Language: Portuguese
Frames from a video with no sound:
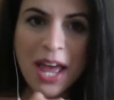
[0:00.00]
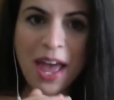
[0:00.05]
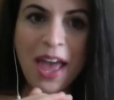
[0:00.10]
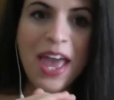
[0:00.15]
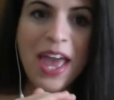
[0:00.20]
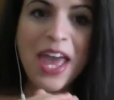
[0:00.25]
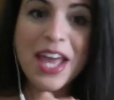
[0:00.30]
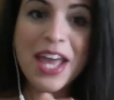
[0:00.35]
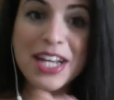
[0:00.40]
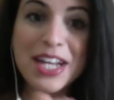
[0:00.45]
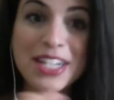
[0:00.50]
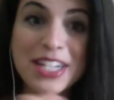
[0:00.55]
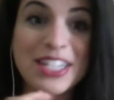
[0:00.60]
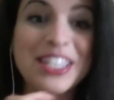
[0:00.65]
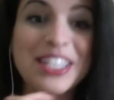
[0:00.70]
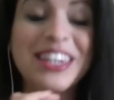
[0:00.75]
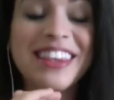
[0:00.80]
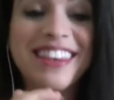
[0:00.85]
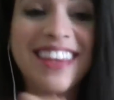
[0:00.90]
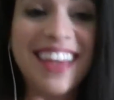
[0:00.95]

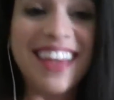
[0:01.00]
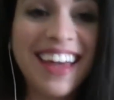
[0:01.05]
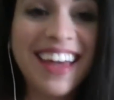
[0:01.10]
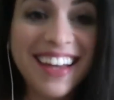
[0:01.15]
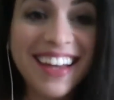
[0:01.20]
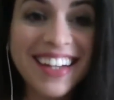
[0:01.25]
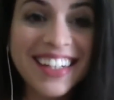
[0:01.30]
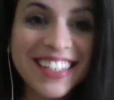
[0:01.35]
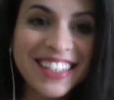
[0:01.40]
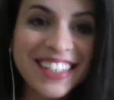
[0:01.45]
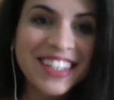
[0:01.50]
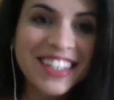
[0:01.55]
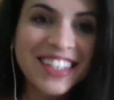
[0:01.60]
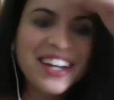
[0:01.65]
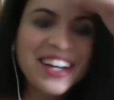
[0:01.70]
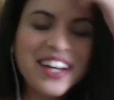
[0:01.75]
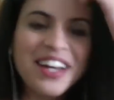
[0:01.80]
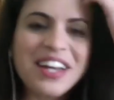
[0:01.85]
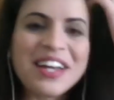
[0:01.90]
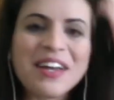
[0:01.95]
rigidez.
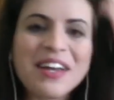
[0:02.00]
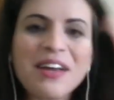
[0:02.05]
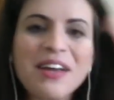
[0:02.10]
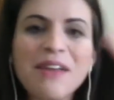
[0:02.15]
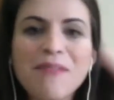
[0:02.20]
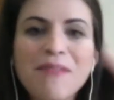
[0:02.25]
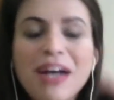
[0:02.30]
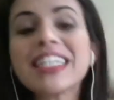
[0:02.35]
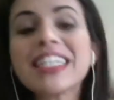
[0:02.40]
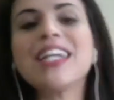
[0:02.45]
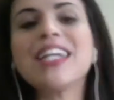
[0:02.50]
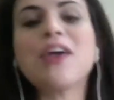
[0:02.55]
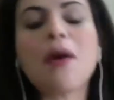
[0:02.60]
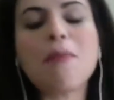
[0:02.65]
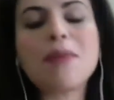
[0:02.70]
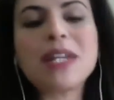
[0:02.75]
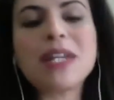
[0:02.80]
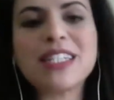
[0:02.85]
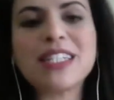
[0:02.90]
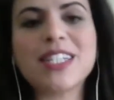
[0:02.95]
Mas ali eu
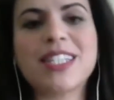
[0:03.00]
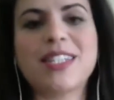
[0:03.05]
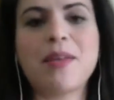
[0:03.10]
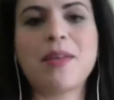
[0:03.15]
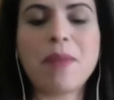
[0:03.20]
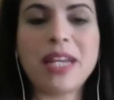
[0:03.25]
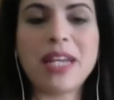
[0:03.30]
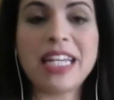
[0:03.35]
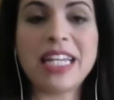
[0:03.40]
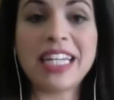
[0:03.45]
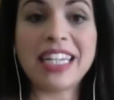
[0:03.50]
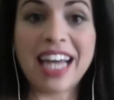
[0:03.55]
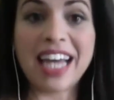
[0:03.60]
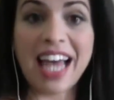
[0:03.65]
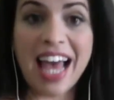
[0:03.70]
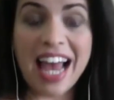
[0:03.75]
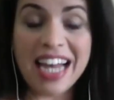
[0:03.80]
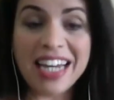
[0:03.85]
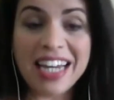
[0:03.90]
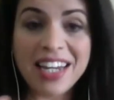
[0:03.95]
aprendi disciplina.
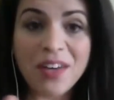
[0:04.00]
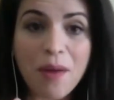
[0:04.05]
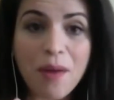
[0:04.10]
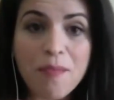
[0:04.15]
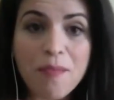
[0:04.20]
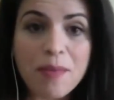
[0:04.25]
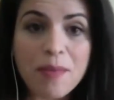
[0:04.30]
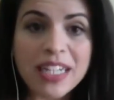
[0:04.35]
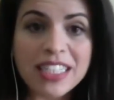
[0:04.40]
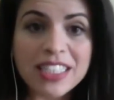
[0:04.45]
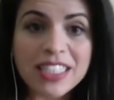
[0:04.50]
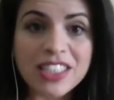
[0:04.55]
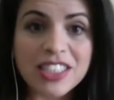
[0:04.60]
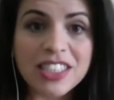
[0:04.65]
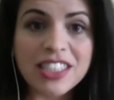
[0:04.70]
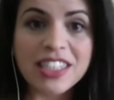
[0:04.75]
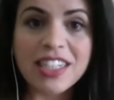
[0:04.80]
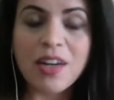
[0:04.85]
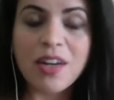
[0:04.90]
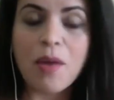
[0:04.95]
Ali eu
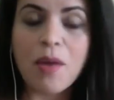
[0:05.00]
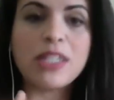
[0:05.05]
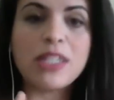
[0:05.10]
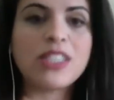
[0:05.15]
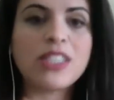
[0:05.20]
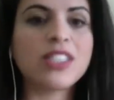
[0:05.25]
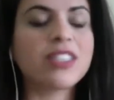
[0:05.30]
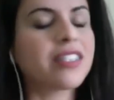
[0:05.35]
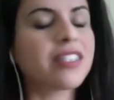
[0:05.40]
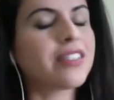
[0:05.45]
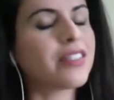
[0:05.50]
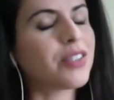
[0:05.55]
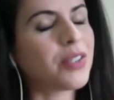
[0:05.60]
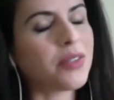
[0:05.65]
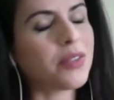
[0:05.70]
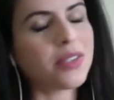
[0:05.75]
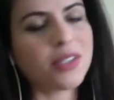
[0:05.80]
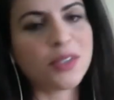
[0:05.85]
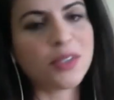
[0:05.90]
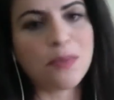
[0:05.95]
aprendi, eu aprendi tantas
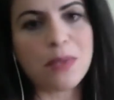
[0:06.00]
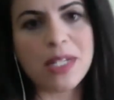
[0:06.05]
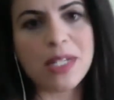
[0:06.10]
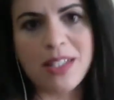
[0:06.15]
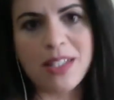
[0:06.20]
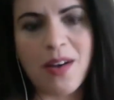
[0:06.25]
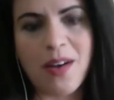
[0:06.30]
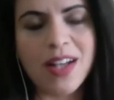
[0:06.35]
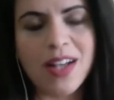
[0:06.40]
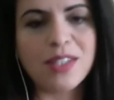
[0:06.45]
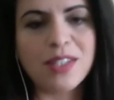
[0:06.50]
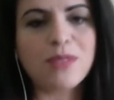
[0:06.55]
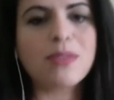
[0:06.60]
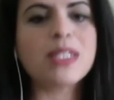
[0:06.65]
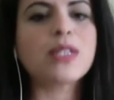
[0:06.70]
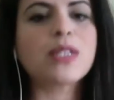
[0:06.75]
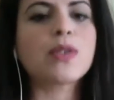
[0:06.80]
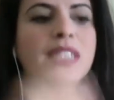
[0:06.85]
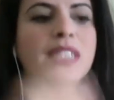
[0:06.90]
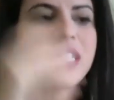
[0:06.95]
coisas preciosas,
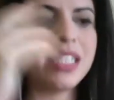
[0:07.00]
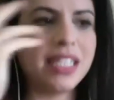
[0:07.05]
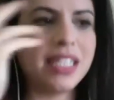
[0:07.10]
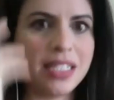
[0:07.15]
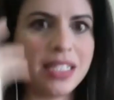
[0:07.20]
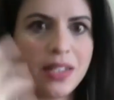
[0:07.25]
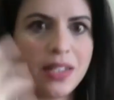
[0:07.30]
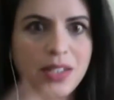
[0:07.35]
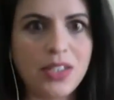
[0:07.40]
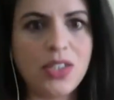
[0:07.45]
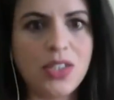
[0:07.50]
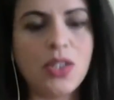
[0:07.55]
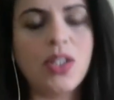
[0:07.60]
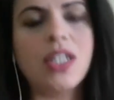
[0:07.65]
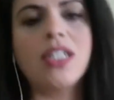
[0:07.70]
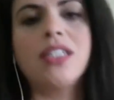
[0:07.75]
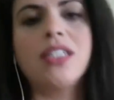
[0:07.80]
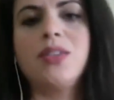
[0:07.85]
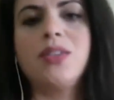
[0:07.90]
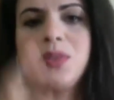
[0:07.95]
mas eu saí das aulas
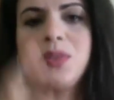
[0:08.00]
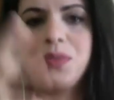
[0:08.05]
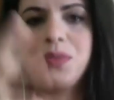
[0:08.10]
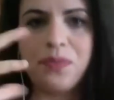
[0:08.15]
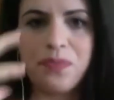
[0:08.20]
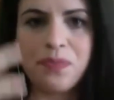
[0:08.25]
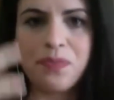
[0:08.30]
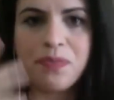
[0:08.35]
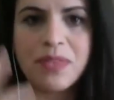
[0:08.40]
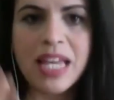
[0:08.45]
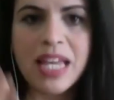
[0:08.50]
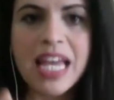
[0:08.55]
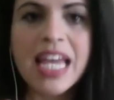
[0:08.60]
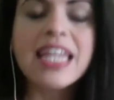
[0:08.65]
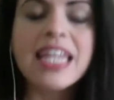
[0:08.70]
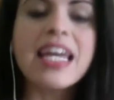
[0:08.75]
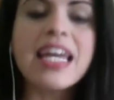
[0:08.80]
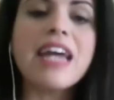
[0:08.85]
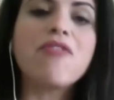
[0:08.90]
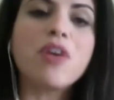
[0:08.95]
chorando.
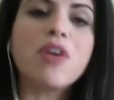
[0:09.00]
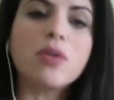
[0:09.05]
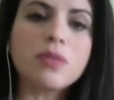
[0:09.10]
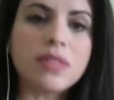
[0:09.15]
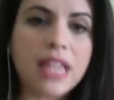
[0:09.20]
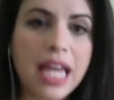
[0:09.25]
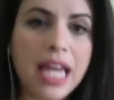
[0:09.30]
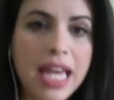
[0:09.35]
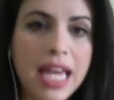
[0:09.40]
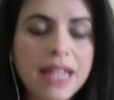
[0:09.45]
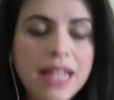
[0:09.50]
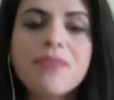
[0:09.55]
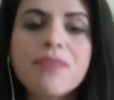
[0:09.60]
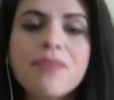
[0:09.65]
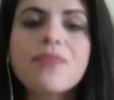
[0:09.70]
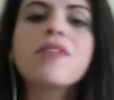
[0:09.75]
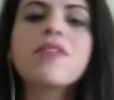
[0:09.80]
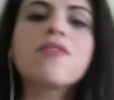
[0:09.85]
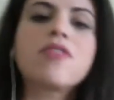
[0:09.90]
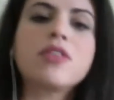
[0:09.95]
E aí voltei,
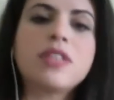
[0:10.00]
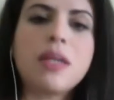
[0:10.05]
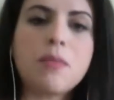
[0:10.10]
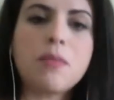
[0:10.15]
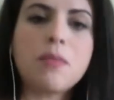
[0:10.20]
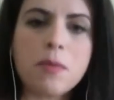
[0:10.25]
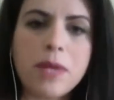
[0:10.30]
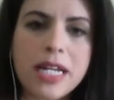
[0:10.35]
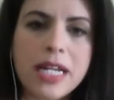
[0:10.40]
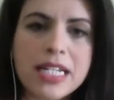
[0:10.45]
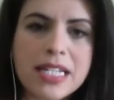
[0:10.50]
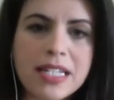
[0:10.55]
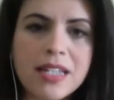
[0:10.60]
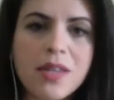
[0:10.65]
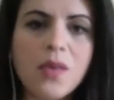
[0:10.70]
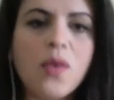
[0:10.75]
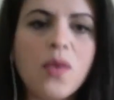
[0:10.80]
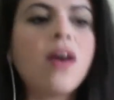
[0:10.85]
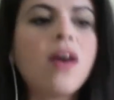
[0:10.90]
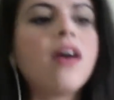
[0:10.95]
voltei para o
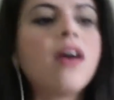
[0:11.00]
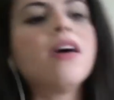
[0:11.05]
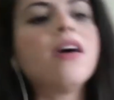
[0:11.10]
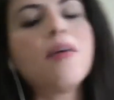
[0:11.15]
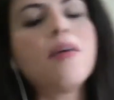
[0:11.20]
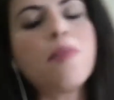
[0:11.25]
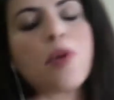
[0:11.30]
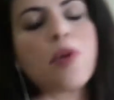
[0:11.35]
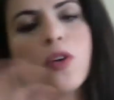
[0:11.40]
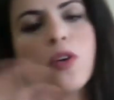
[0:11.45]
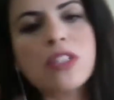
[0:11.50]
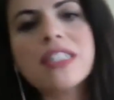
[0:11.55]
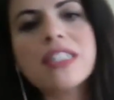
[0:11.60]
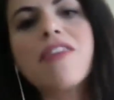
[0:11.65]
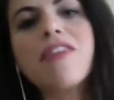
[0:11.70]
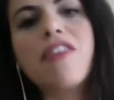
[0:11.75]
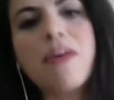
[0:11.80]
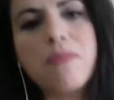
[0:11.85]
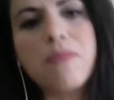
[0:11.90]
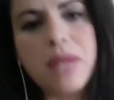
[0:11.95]
Brasil por conta
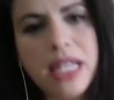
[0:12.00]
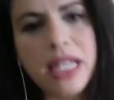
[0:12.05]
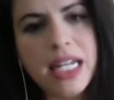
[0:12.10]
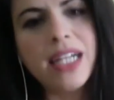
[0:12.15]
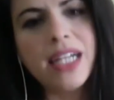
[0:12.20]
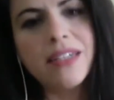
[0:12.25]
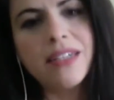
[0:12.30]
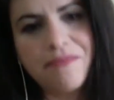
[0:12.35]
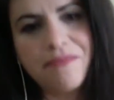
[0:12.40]
da família,